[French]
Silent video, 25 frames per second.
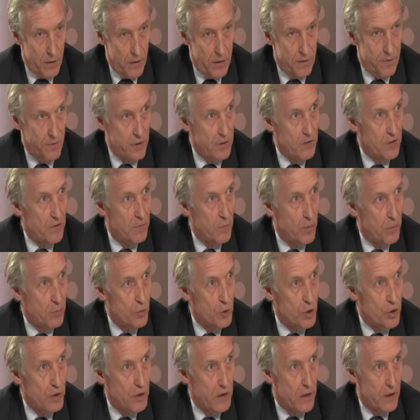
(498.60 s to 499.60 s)
effectivement,
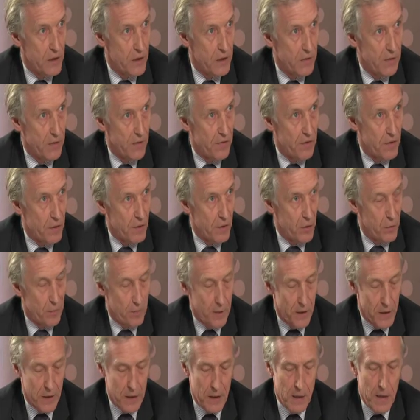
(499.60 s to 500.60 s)
budgétaires qu'il va falloir
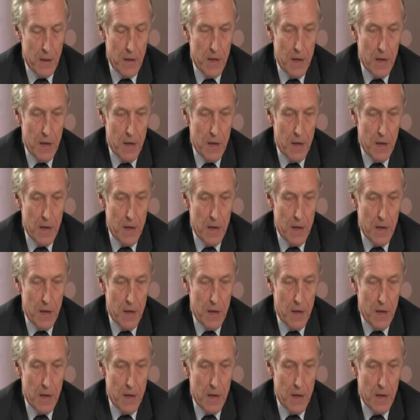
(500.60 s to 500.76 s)
opérer.